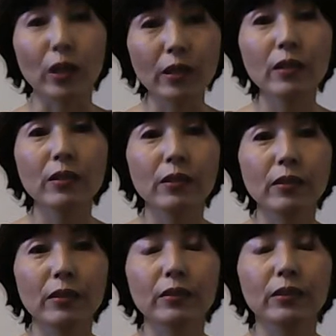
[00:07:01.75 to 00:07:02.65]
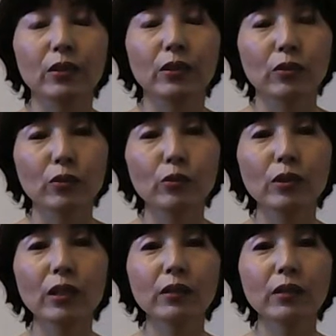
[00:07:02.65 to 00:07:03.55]
ねそれ
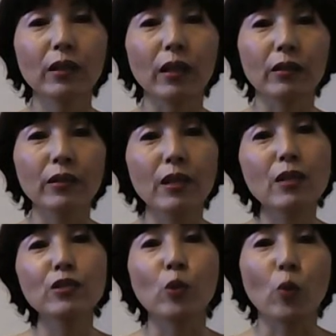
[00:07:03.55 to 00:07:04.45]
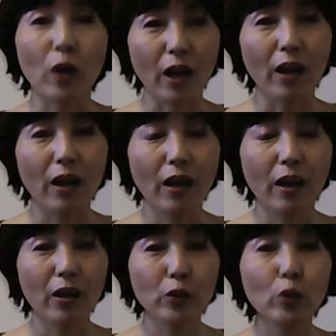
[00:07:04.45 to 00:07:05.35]
だったら天使とか
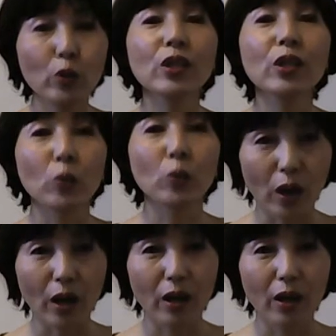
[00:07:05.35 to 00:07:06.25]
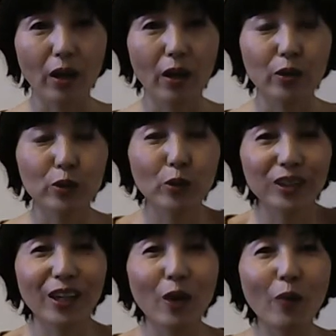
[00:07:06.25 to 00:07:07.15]
妖精とかそういっ
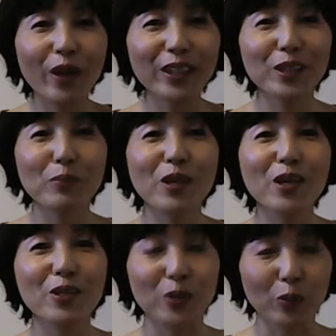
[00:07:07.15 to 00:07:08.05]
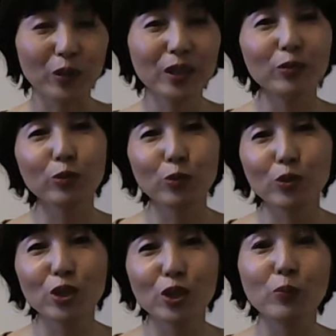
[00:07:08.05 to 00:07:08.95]
た可愛いイメージの美
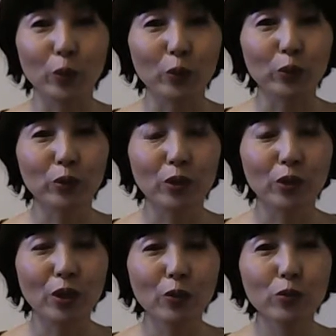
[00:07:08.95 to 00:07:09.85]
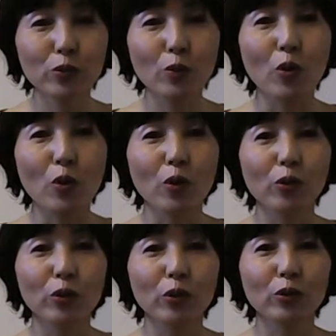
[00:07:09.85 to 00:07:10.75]
しいものってっていうのも
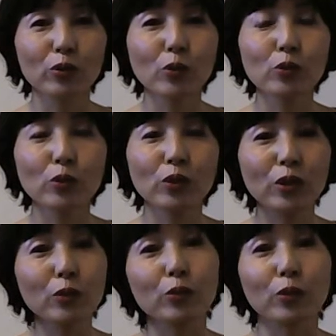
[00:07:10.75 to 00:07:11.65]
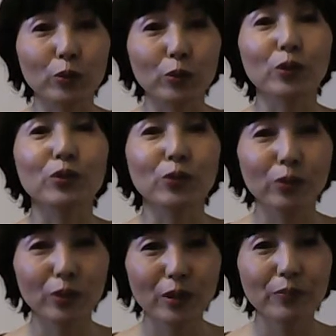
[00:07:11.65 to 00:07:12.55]
想像できるってことですよね。